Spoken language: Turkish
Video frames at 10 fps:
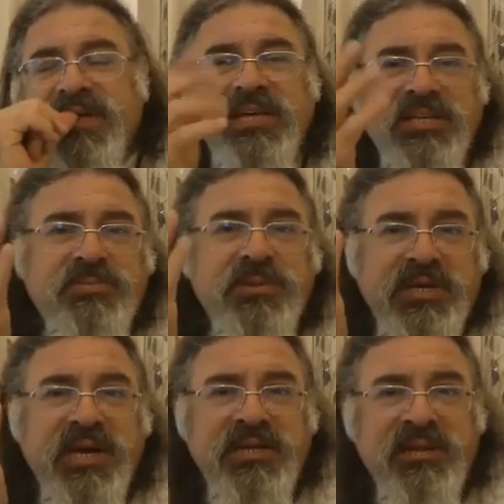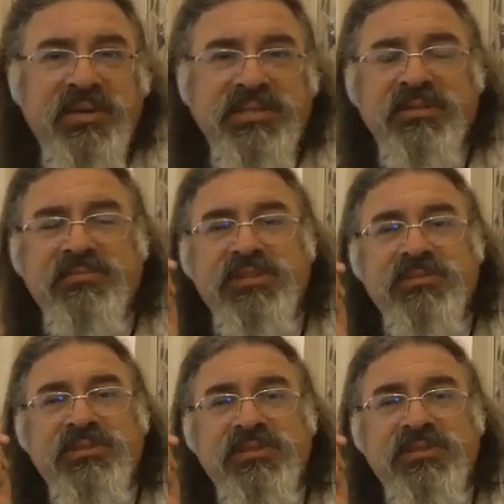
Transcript: İlginç bir hikayeden bahsetmiştim